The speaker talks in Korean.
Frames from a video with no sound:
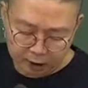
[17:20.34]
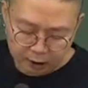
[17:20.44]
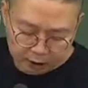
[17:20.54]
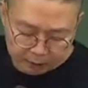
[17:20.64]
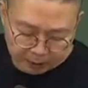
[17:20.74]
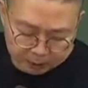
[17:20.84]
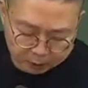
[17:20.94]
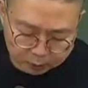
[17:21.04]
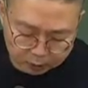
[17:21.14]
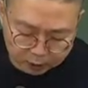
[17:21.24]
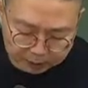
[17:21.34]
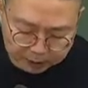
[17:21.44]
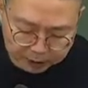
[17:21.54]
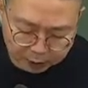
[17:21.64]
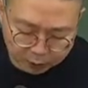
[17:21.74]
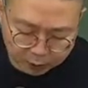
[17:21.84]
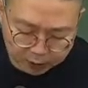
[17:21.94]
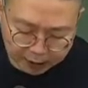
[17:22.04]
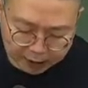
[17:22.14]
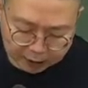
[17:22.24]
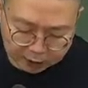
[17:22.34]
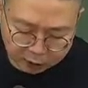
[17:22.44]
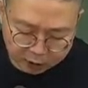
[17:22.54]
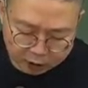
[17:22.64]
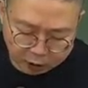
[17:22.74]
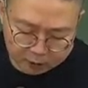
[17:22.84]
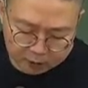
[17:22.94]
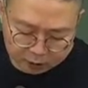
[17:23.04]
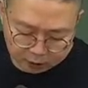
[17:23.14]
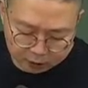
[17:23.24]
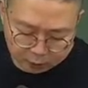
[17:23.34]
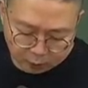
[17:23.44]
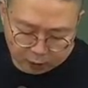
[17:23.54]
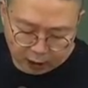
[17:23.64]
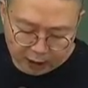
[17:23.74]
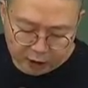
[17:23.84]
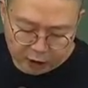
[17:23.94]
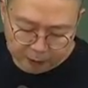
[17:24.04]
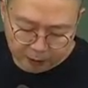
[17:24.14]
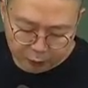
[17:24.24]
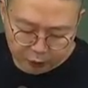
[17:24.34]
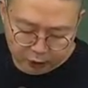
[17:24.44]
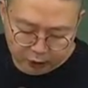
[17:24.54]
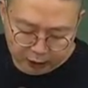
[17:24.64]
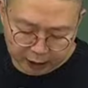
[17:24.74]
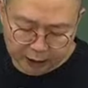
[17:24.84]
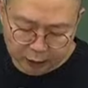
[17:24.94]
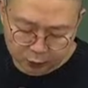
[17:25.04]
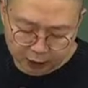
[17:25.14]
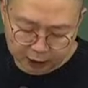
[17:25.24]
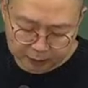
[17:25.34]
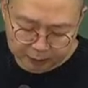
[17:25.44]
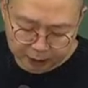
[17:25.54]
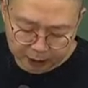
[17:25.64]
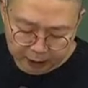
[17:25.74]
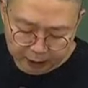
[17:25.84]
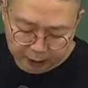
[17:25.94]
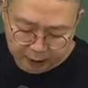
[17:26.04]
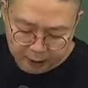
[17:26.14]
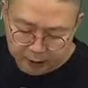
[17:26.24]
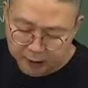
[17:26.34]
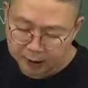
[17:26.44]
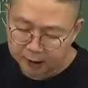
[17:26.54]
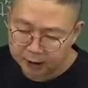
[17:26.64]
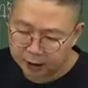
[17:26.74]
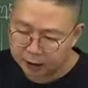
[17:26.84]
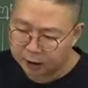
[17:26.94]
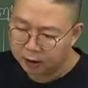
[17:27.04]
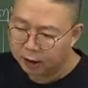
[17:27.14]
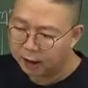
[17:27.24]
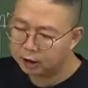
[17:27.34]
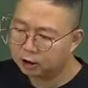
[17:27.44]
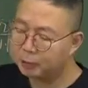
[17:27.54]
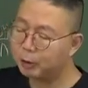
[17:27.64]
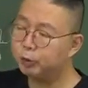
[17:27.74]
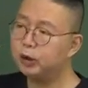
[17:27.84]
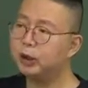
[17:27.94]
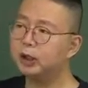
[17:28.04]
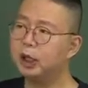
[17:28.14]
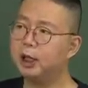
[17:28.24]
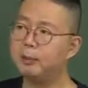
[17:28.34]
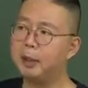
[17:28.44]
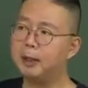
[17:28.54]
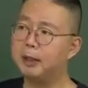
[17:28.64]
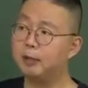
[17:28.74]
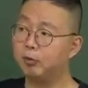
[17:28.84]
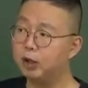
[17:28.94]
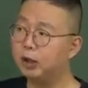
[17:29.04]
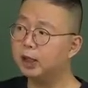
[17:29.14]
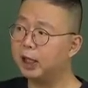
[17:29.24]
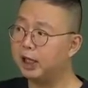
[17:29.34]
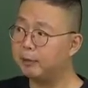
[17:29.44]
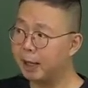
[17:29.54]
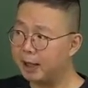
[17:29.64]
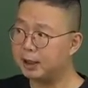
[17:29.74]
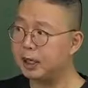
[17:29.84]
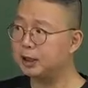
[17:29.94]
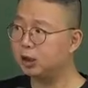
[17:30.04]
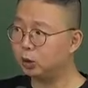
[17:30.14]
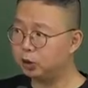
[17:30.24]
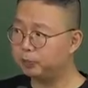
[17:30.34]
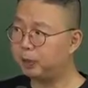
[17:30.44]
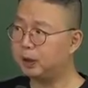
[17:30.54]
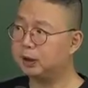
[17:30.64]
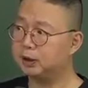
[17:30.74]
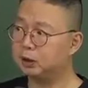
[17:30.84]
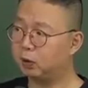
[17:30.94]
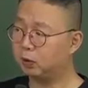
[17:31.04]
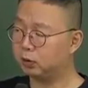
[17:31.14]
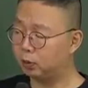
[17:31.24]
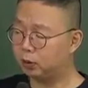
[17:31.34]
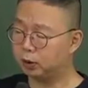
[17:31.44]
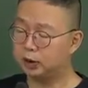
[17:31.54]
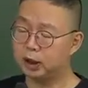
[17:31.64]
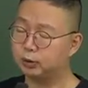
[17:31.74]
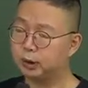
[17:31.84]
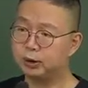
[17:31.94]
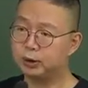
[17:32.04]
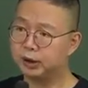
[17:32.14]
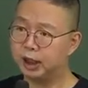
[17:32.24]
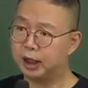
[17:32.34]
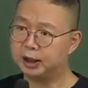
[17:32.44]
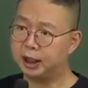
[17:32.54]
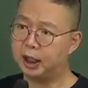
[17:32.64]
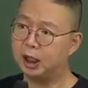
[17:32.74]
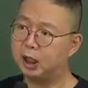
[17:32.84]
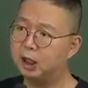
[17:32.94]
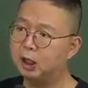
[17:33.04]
심판 청구서는 피청구인 행정청, 그러니까 처분청 또는 행정심판위원회에 제출해야 합니다. 그러니까 행정심판위원회야만 위원회에만 취소 심판 청구서를 제출할 수 있는 게 아니라